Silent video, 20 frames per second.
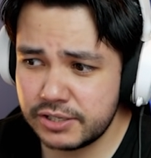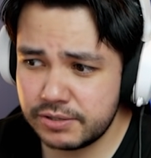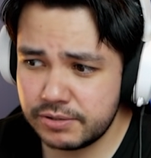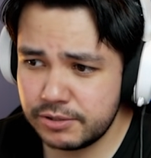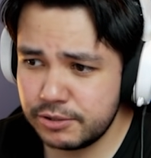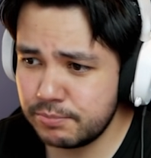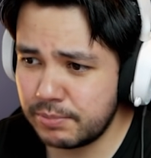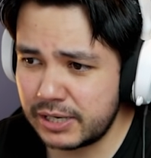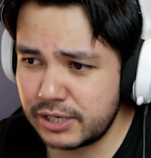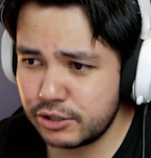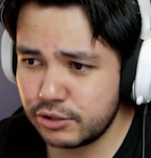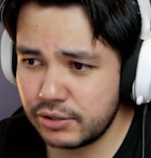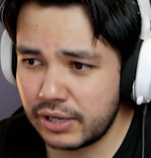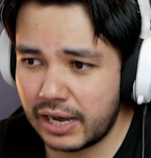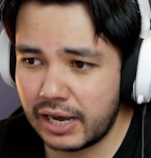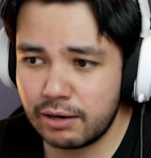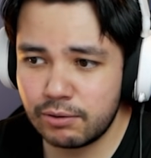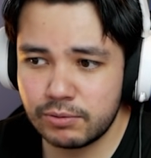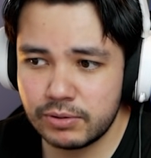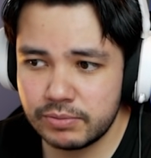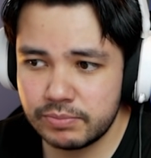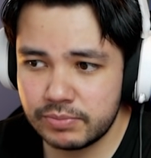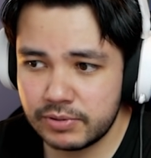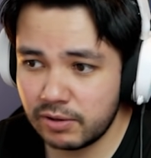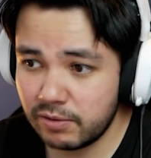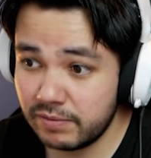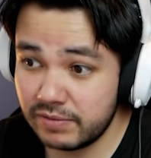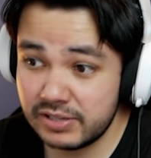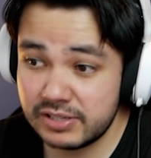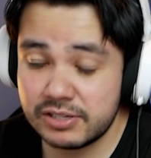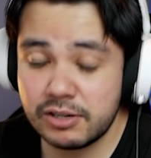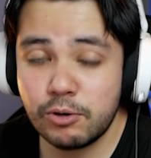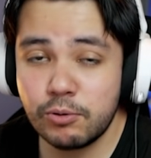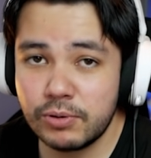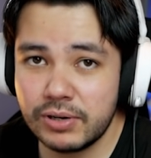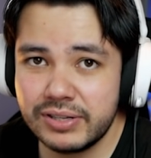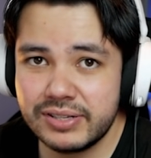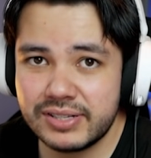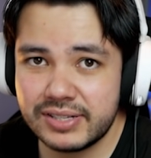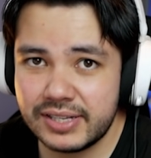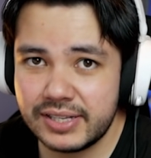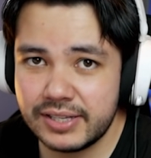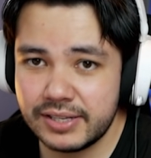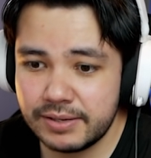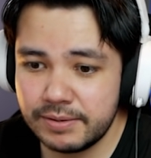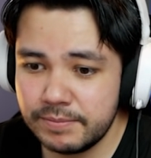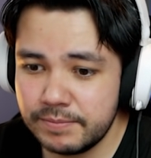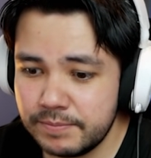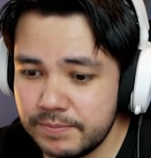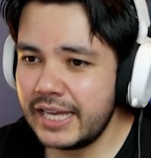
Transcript: debaixo d'água, talvez algo assim, né?